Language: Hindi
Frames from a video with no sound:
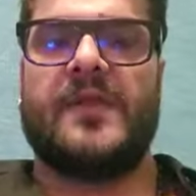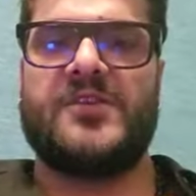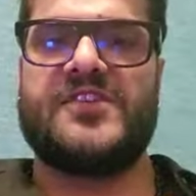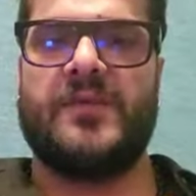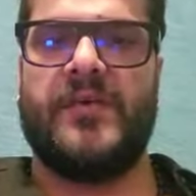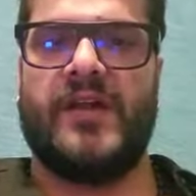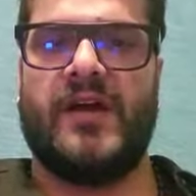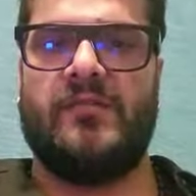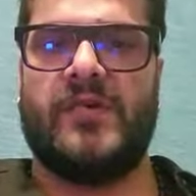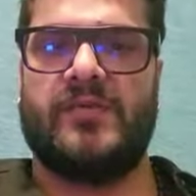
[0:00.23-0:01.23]
नमस्ते
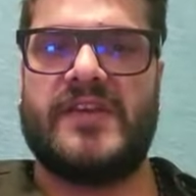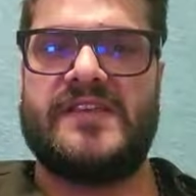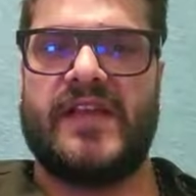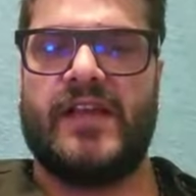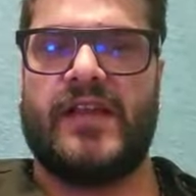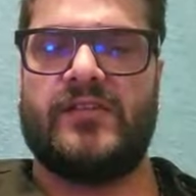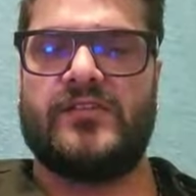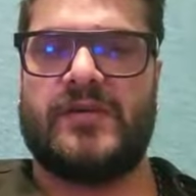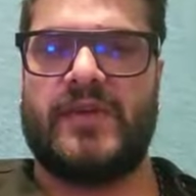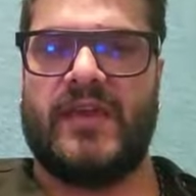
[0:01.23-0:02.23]
प्रणाम हम लाल
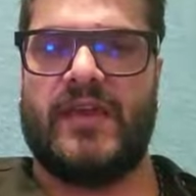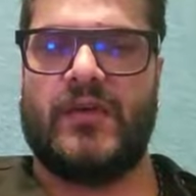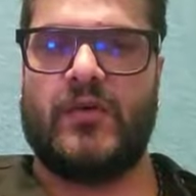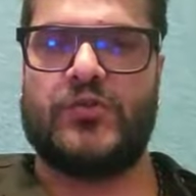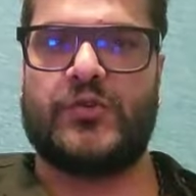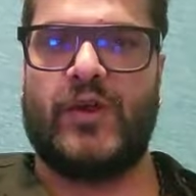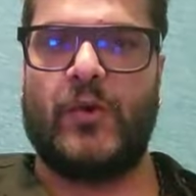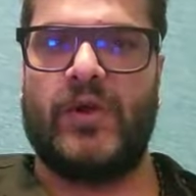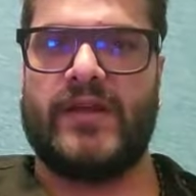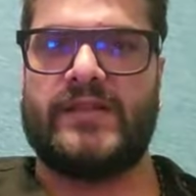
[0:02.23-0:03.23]
यादव सबके गोड़ छू के
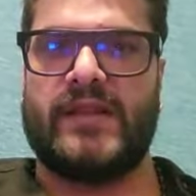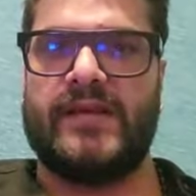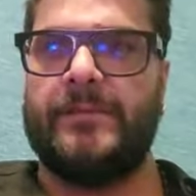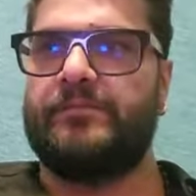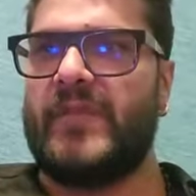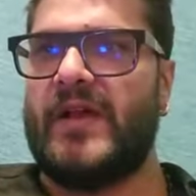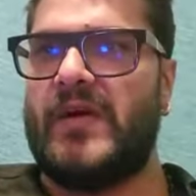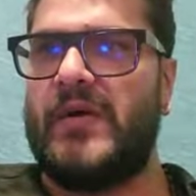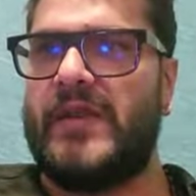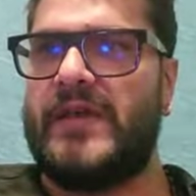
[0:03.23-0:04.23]
गोड़ लगतनी
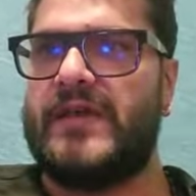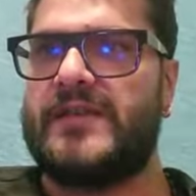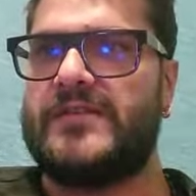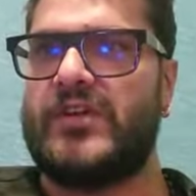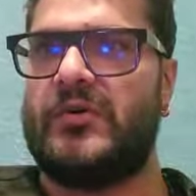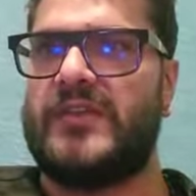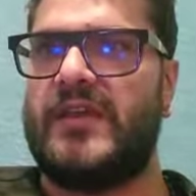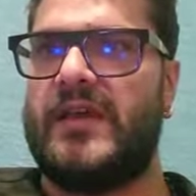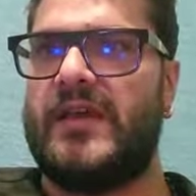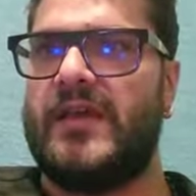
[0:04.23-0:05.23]
और
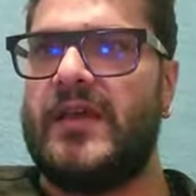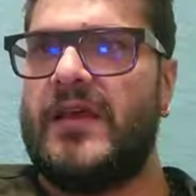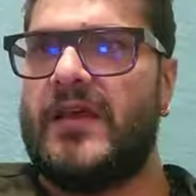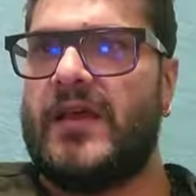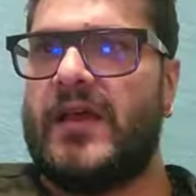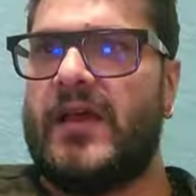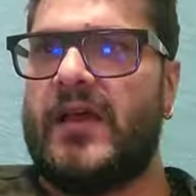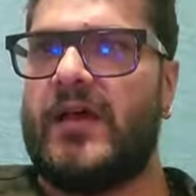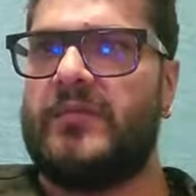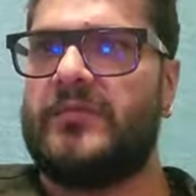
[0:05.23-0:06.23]
चौथे
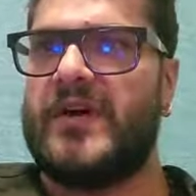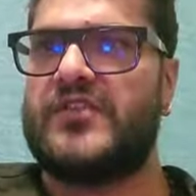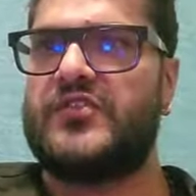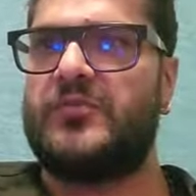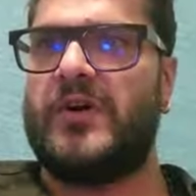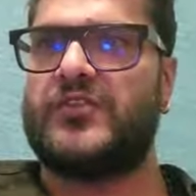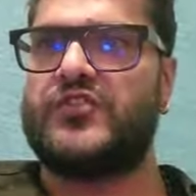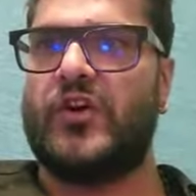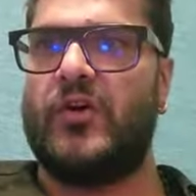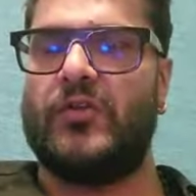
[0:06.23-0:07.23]
बरजू
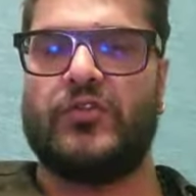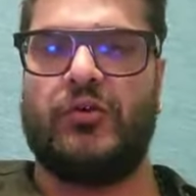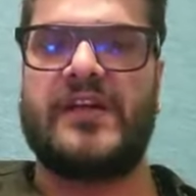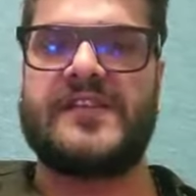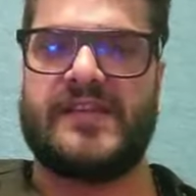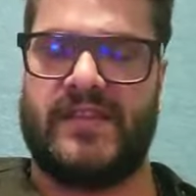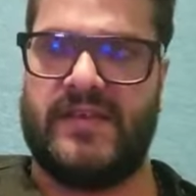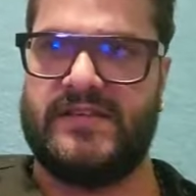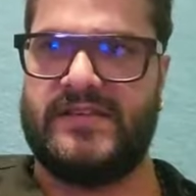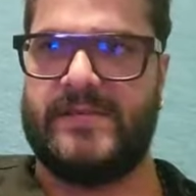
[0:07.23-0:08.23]
महोत्सव
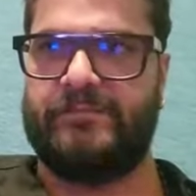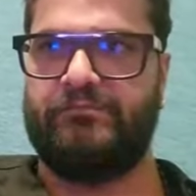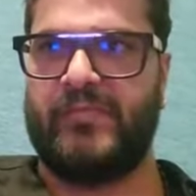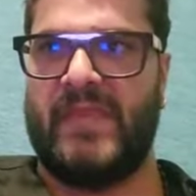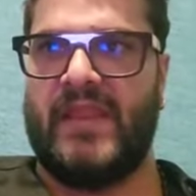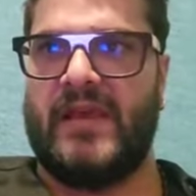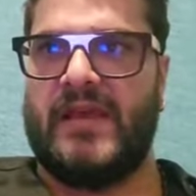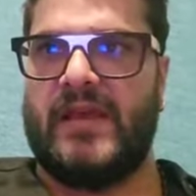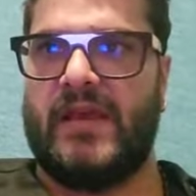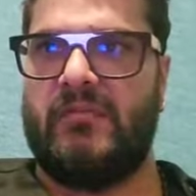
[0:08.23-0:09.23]
2023
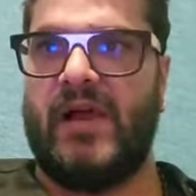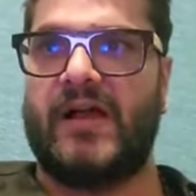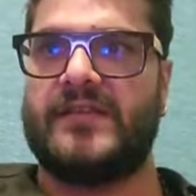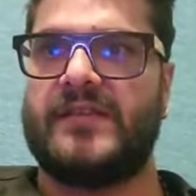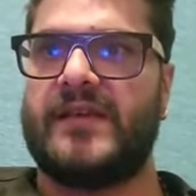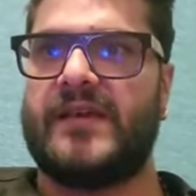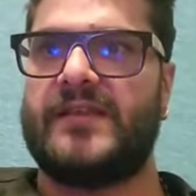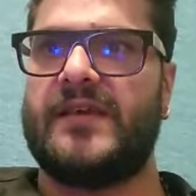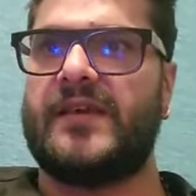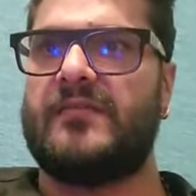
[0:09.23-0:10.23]
माघ तीन
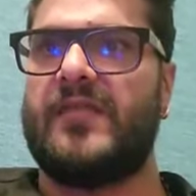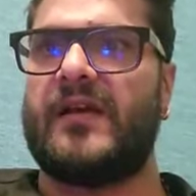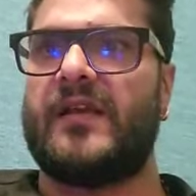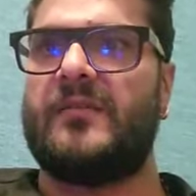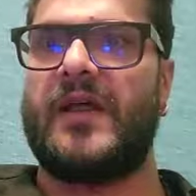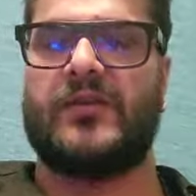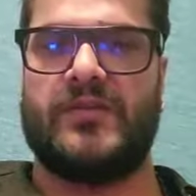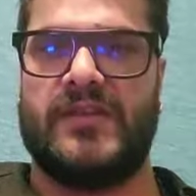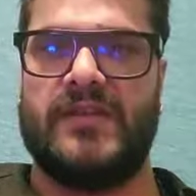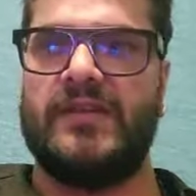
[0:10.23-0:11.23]
गते मंगलवार
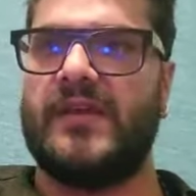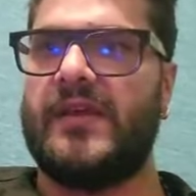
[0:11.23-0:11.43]
को दिन